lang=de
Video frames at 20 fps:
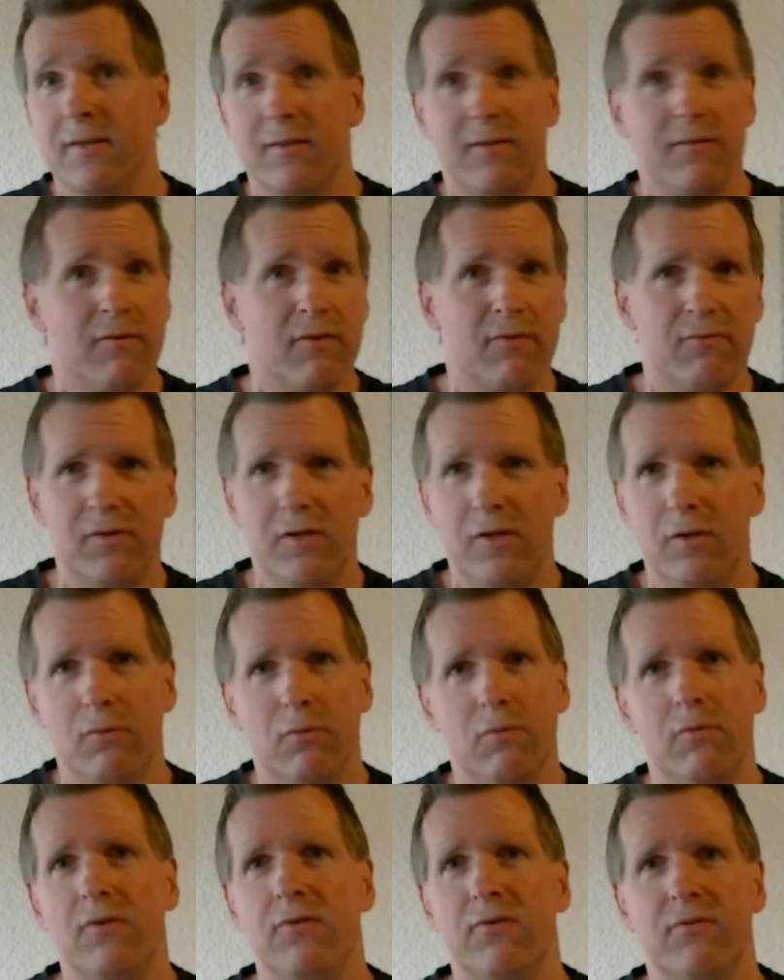dieses
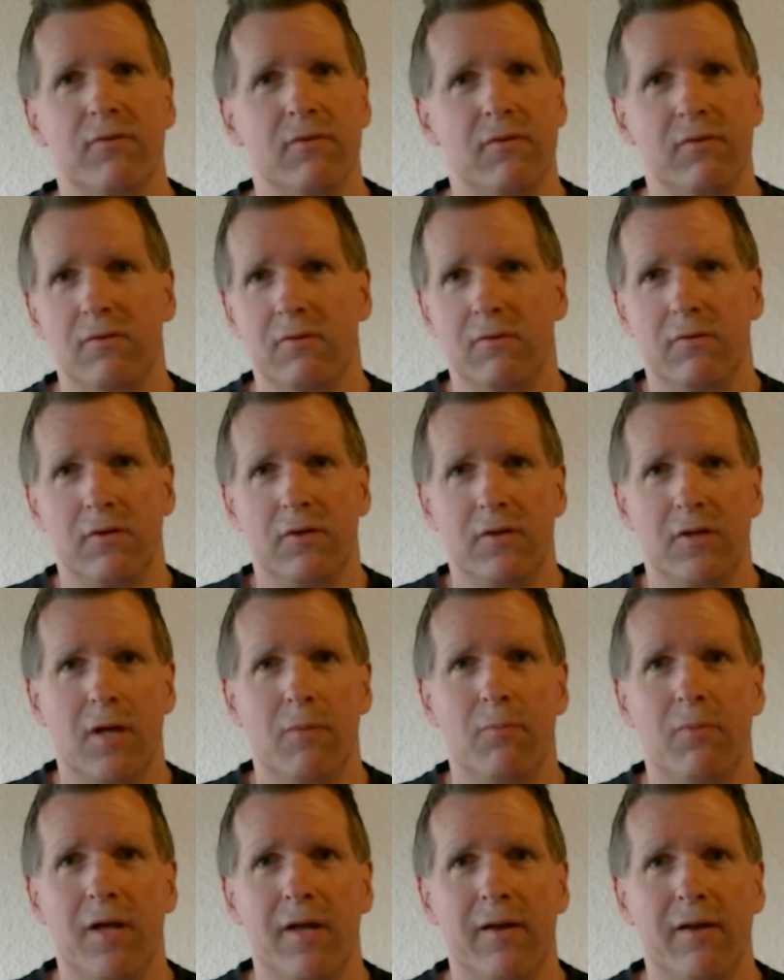Video ist äh, in
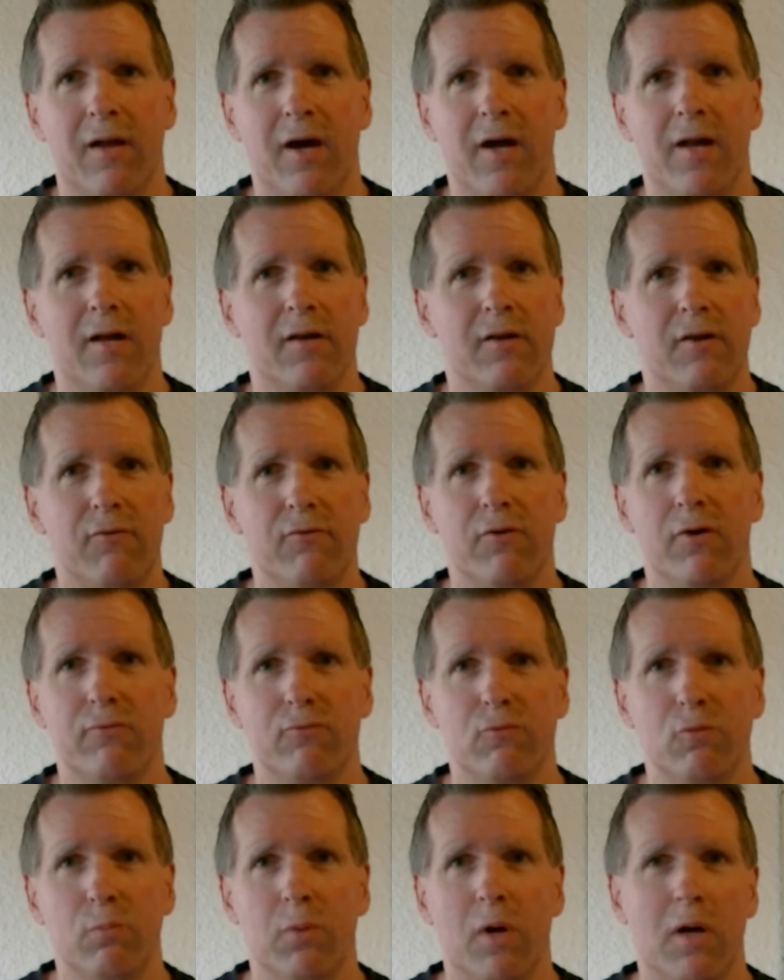ihrem Land leider nicht
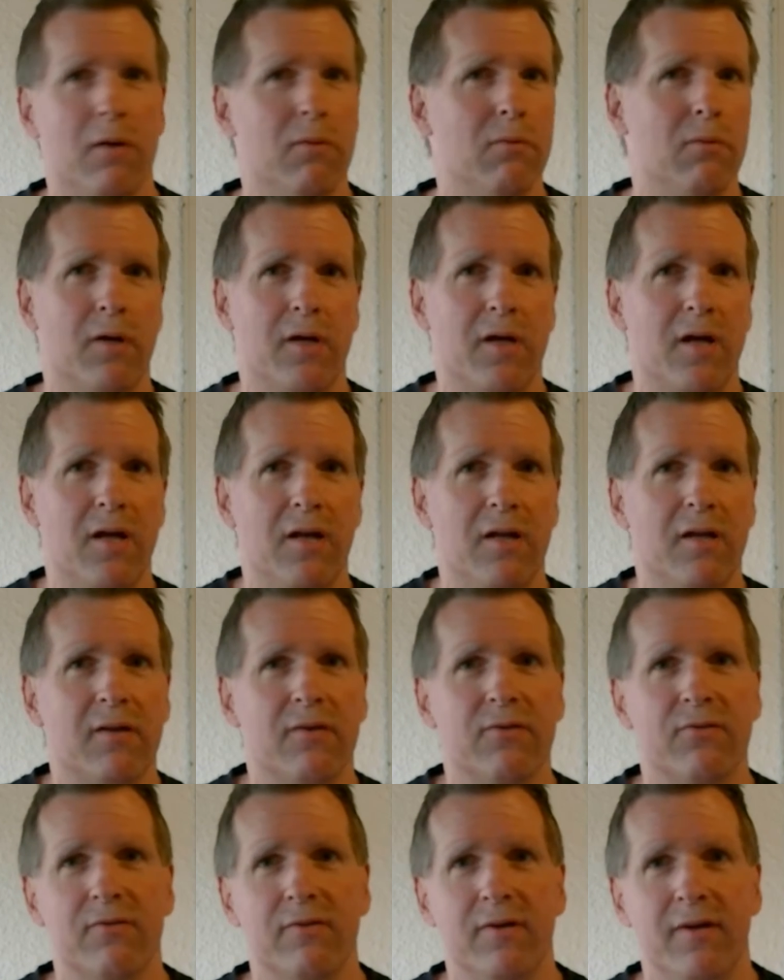verfügbar oder
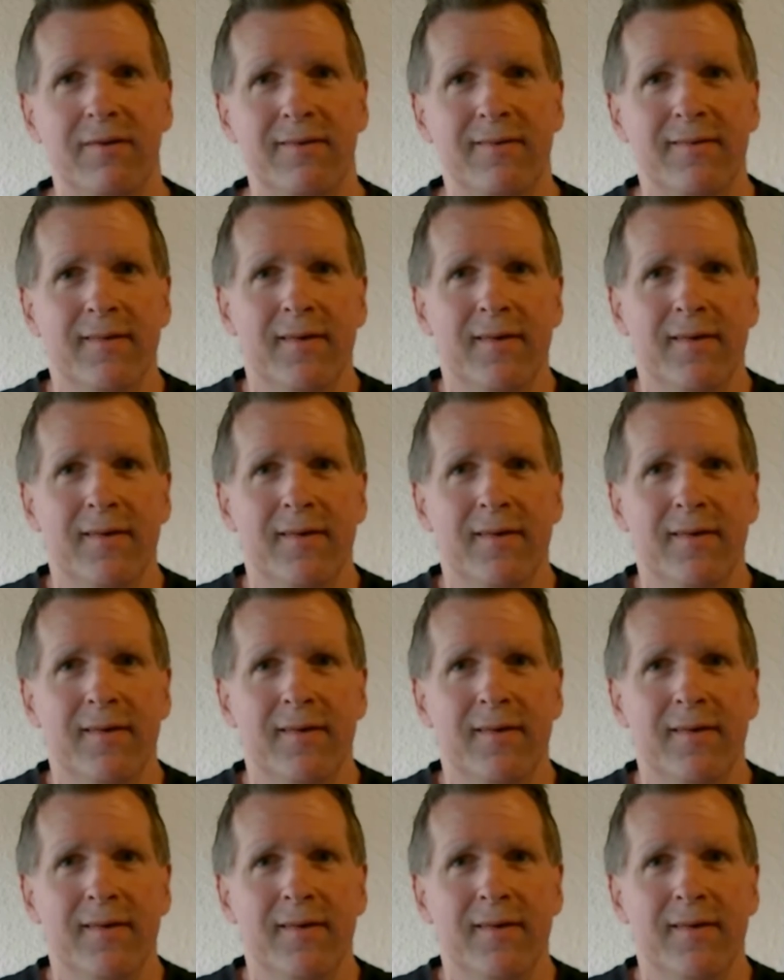ähnliches. Ne?